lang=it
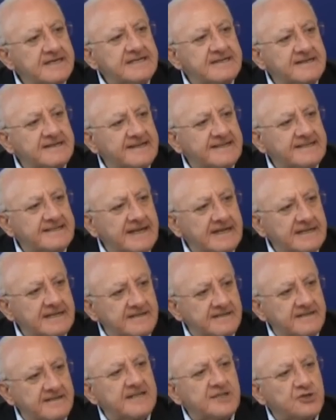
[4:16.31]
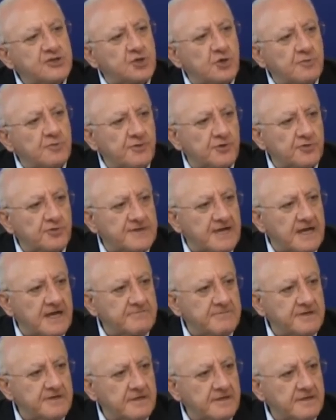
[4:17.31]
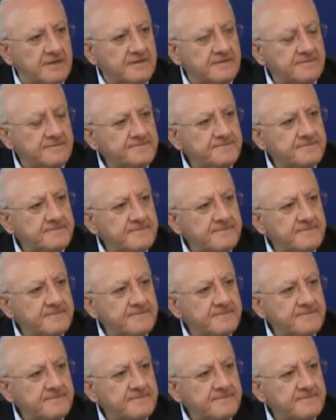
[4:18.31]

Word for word: irritante, insopportabile